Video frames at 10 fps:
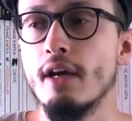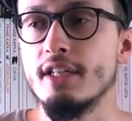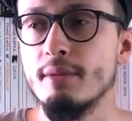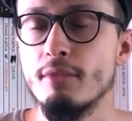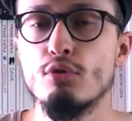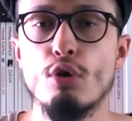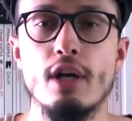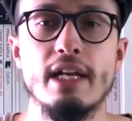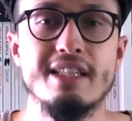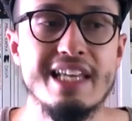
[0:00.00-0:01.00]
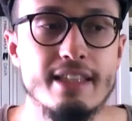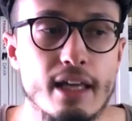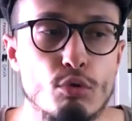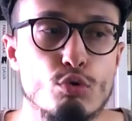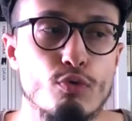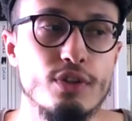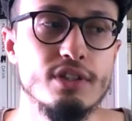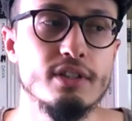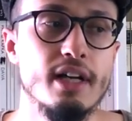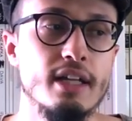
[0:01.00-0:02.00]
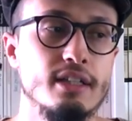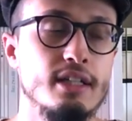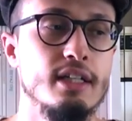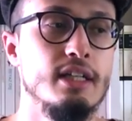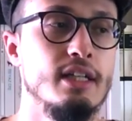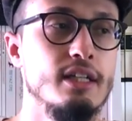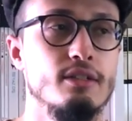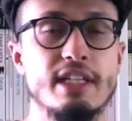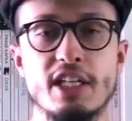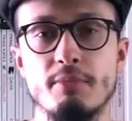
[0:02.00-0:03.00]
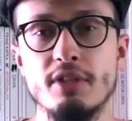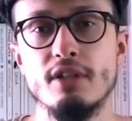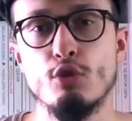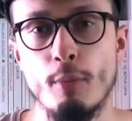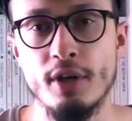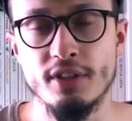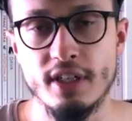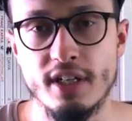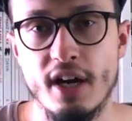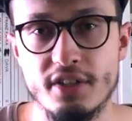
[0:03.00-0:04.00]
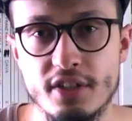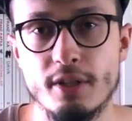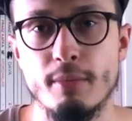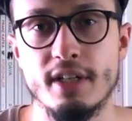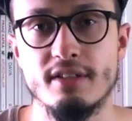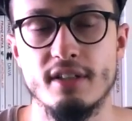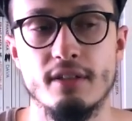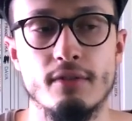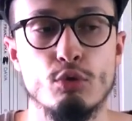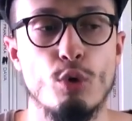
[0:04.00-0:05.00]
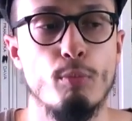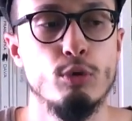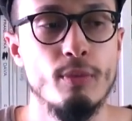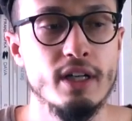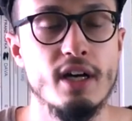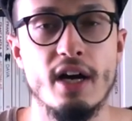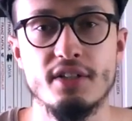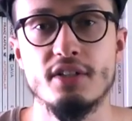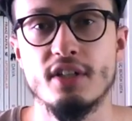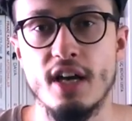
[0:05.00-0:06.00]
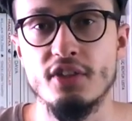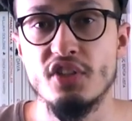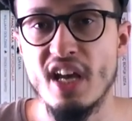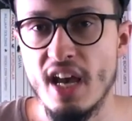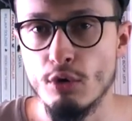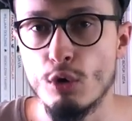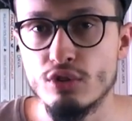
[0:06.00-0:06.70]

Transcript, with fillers: E, şimdi şöyle, neden Yusuf Atılgan e, geçmişin romanına karşı çıkmak istedi ve topluma karşı çıkan C.